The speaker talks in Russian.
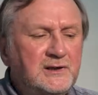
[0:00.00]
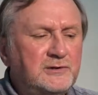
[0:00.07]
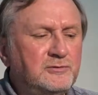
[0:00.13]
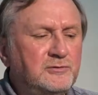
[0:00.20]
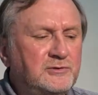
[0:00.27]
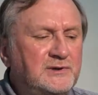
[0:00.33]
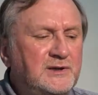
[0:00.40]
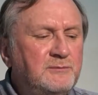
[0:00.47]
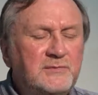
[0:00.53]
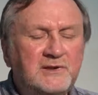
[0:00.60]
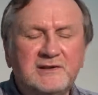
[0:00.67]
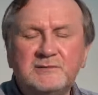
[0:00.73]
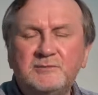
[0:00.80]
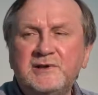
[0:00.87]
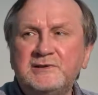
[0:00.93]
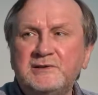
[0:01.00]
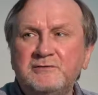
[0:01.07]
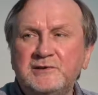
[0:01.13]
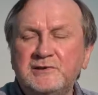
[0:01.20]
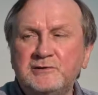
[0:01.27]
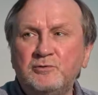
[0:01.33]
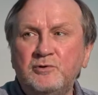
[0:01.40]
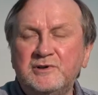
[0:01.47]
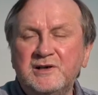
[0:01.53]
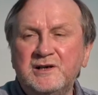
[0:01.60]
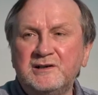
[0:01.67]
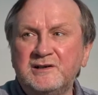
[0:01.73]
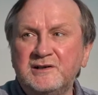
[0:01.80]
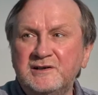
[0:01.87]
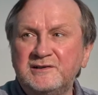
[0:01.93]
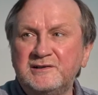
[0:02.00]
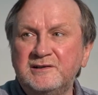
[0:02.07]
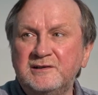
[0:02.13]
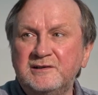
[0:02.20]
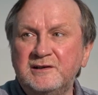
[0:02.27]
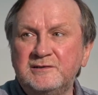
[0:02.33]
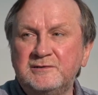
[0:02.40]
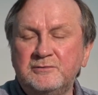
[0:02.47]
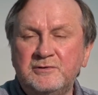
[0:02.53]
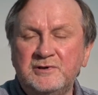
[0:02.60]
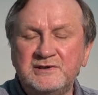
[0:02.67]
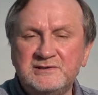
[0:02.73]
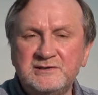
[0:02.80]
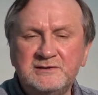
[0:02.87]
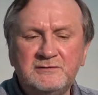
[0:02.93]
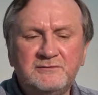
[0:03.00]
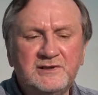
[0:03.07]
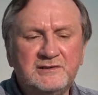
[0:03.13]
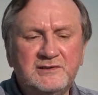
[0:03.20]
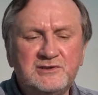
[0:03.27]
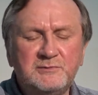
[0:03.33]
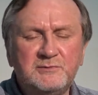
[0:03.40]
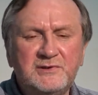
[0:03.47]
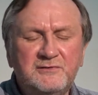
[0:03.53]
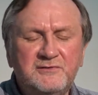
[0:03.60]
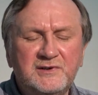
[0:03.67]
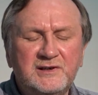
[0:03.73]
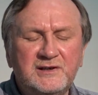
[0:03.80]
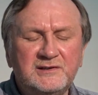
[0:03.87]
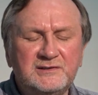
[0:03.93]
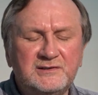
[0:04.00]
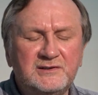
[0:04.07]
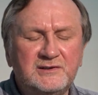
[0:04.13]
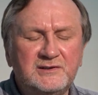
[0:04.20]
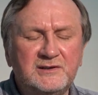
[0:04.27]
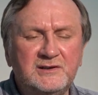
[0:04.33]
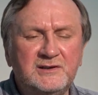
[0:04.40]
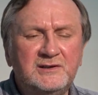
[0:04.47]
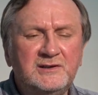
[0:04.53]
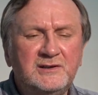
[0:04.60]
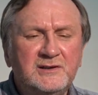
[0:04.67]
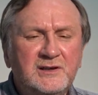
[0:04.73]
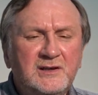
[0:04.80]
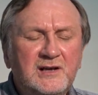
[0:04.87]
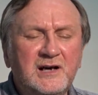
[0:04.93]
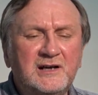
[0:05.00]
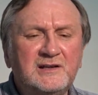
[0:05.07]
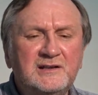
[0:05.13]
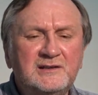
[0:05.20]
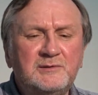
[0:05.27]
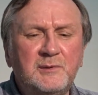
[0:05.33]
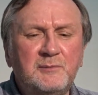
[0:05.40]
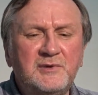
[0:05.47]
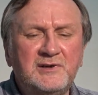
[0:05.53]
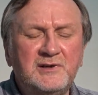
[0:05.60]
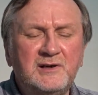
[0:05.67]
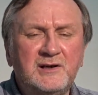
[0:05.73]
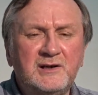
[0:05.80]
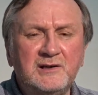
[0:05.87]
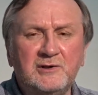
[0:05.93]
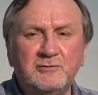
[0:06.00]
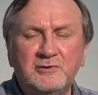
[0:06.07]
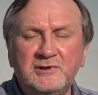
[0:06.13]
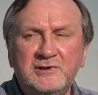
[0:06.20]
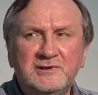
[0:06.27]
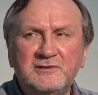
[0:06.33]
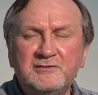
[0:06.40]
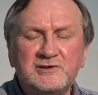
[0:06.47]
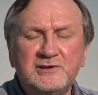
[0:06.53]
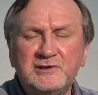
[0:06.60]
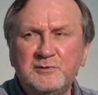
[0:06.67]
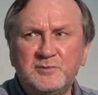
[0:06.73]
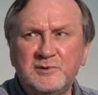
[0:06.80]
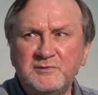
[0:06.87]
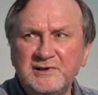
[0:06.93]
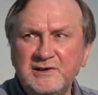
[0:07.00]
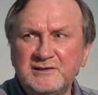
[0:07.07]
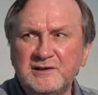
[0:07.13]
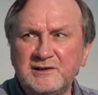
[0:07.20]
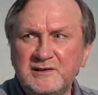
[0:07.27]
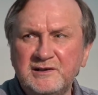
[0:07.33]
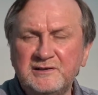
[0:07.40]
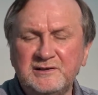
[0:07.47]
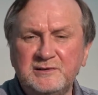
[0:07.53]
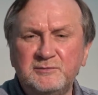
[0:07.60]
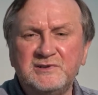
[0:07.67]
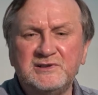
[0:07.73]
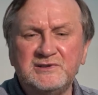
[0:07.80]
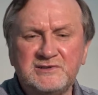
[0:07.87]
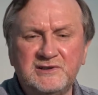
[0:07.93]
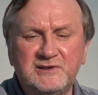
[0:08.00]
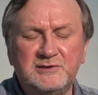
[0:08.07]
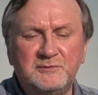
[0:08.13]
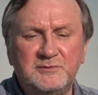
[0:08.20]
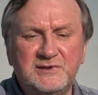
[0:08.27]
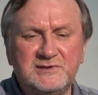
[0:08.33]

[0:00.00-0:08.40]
то там рассматриваются только окраски азуразином в различных модификациях и окраска по Николаву, и совершенно не упоминается окраска гематоксилином и